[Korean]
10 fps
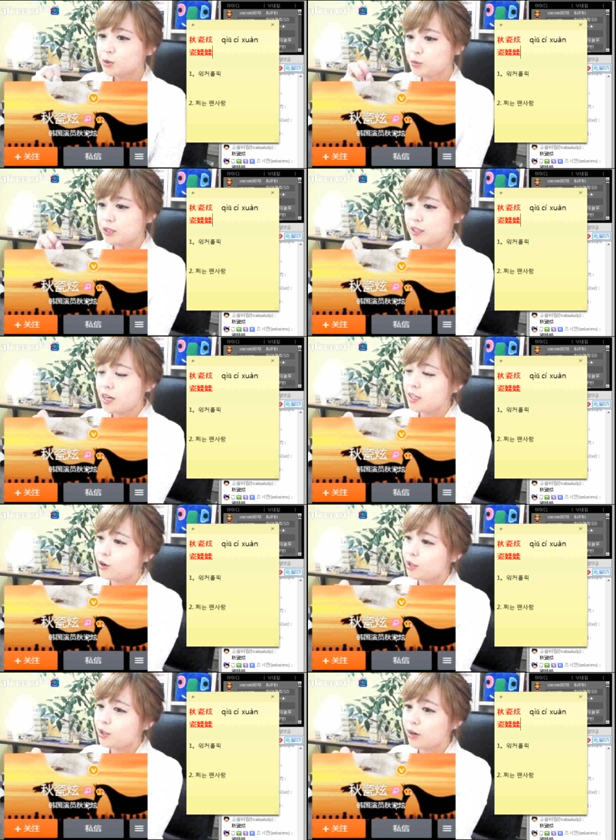조금 시간이
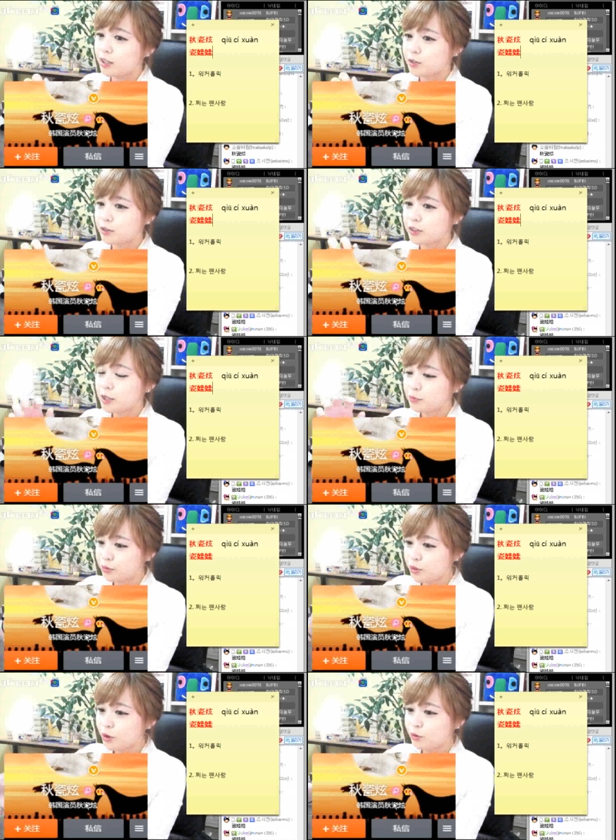걸려가지고
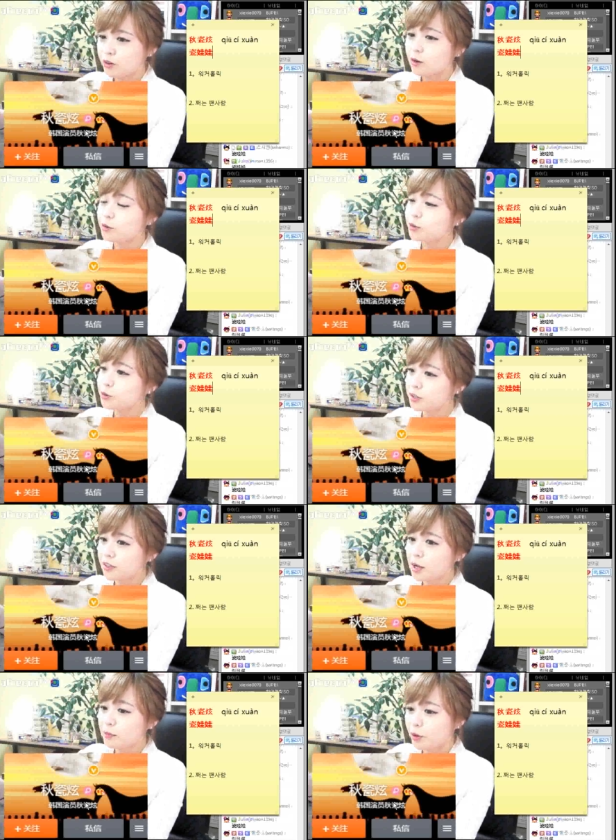북경으로 가고 또
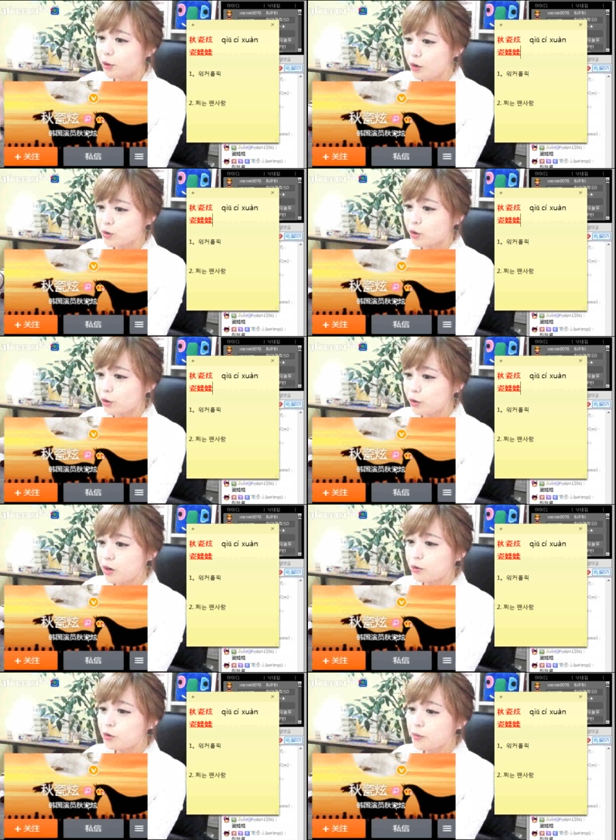그 다음에 여기로 가고
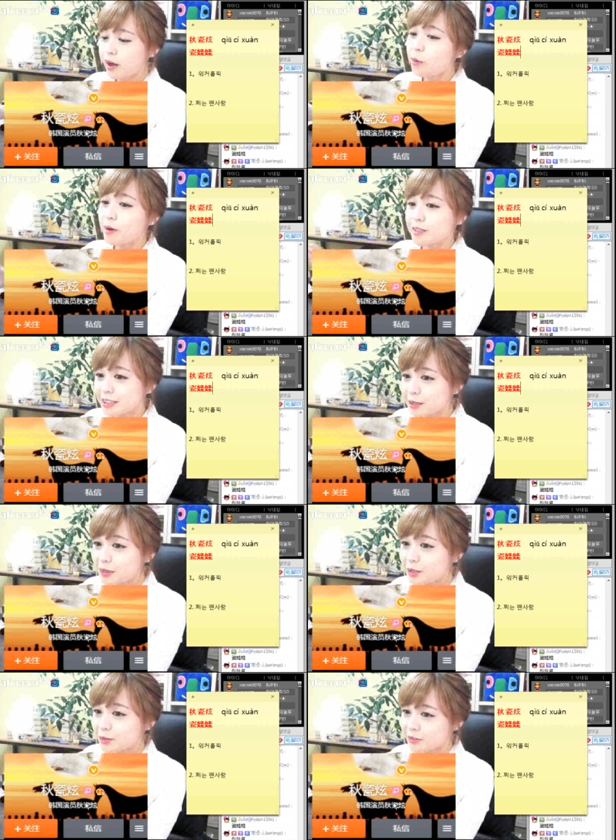저기로 가고 막아 어, 맞아
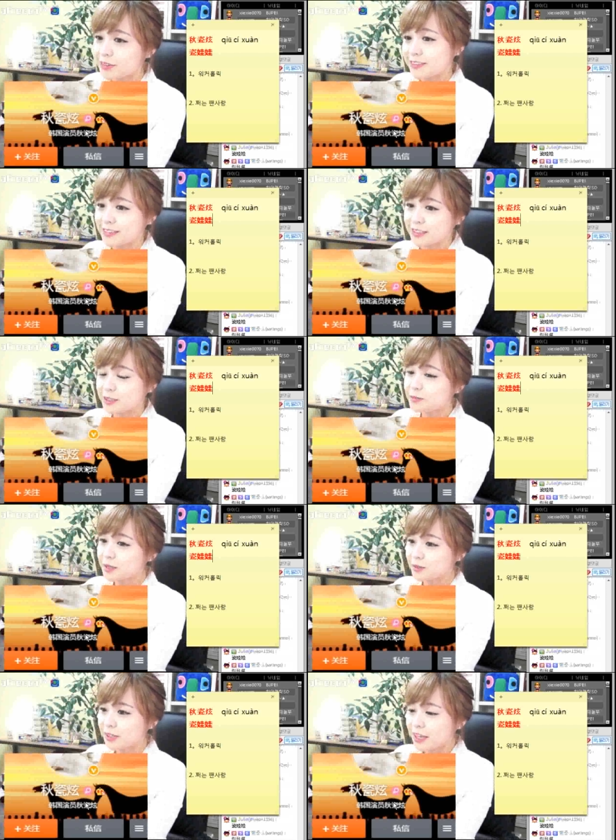림핑루 맞아 맞아
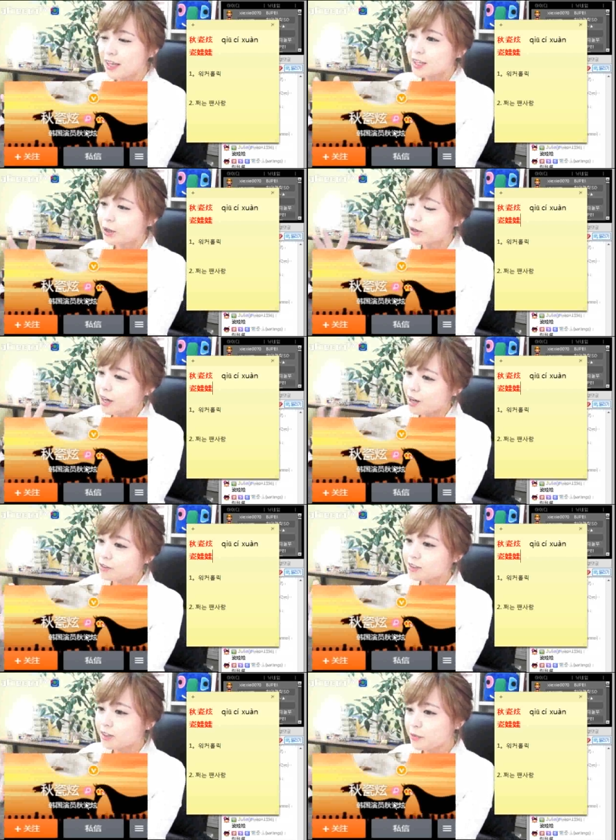림핑루 여기
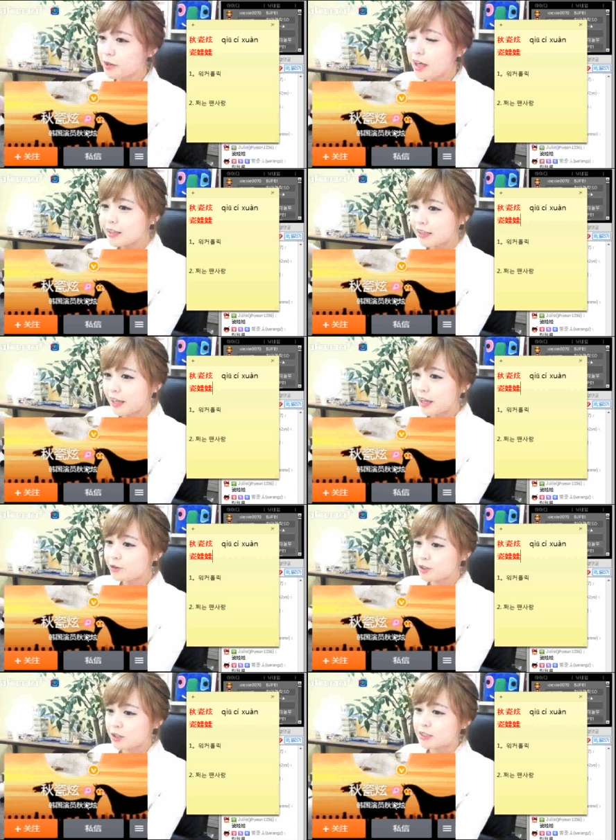가고 그러면
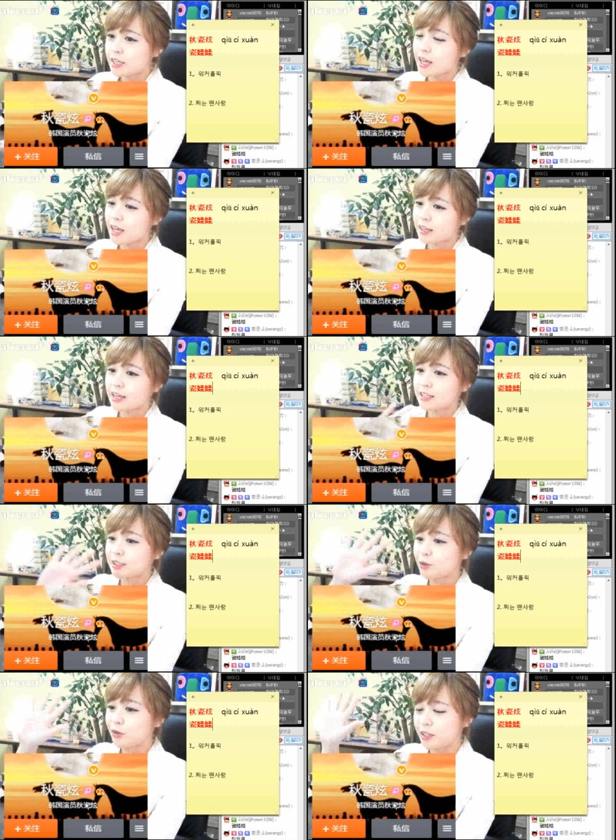대륙 전체에 다
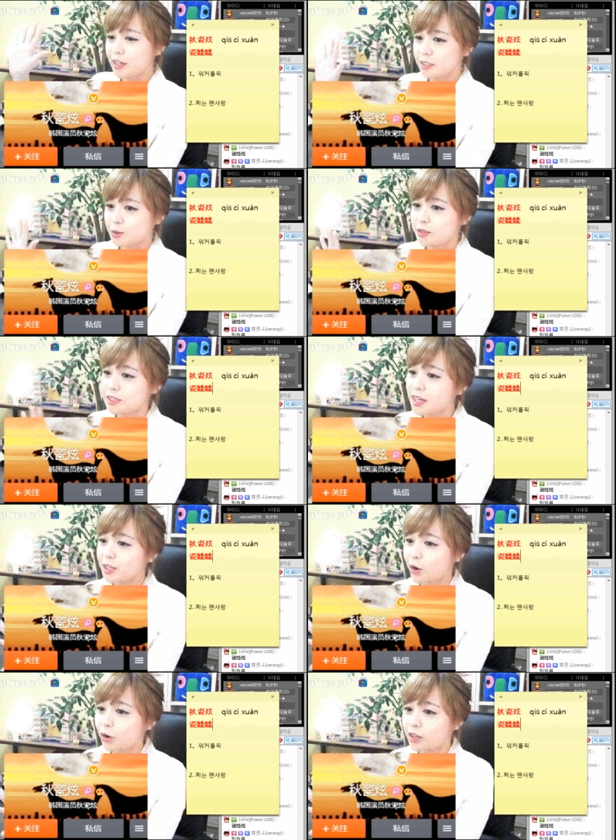인지도가 있기까지는 좀
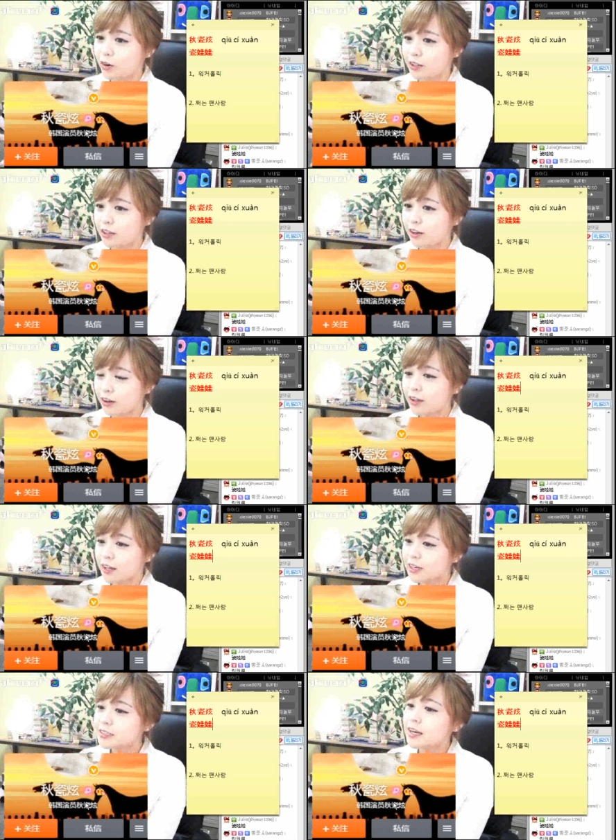시간이 걸리거든요.
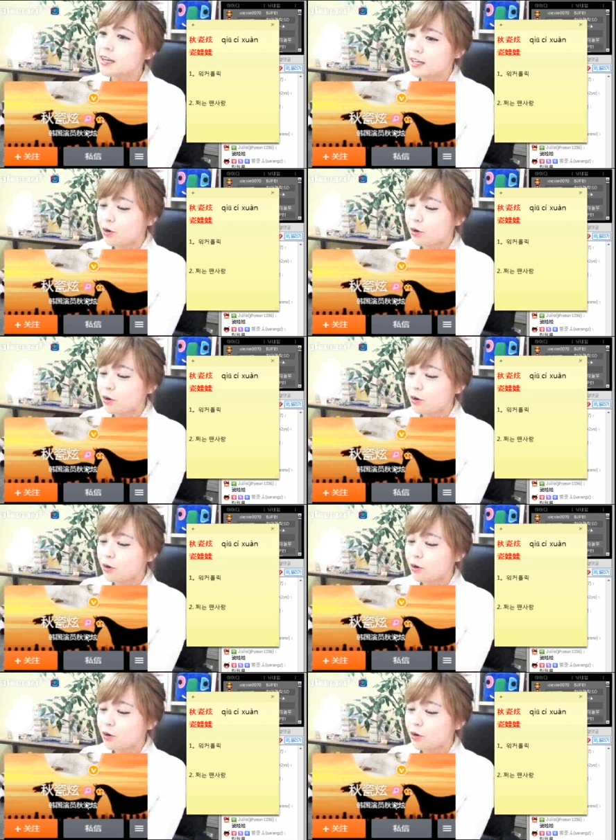그래서